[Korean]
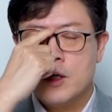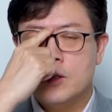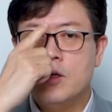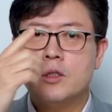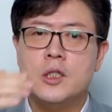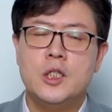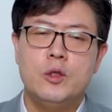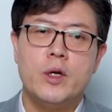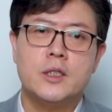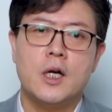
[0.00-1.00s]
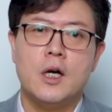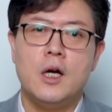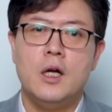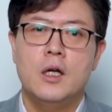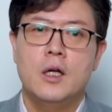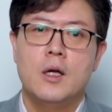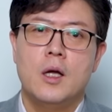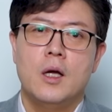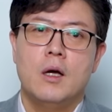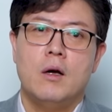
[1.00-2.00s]
그것을 이 회사가
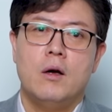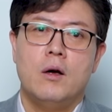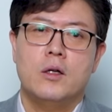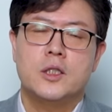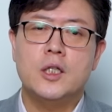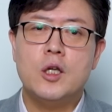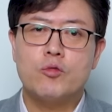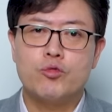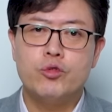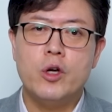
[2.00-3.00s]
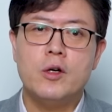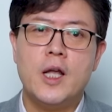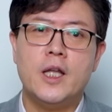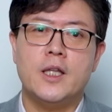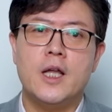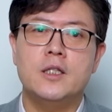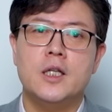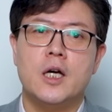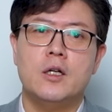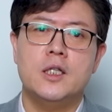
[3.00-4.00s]
제대로 구현을
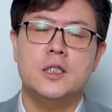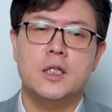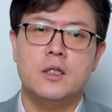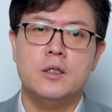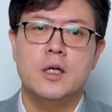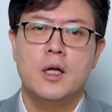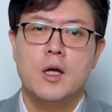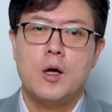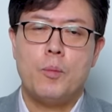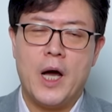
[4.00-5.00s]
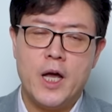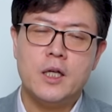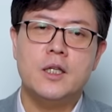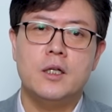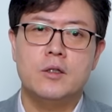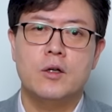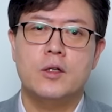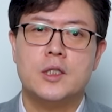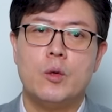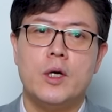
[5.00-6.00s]
해내느냐를 이제는 봐야 되는
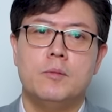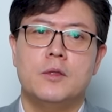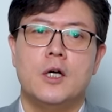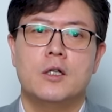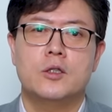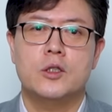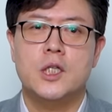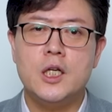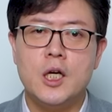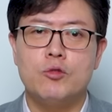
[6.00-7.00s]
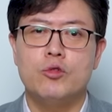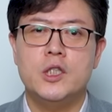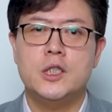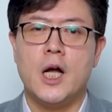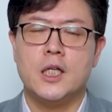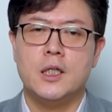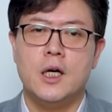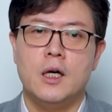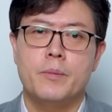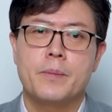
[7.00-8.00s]
그런 상황입니다. 그래서 제2의 루닛이
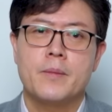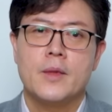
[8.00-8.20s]
아니라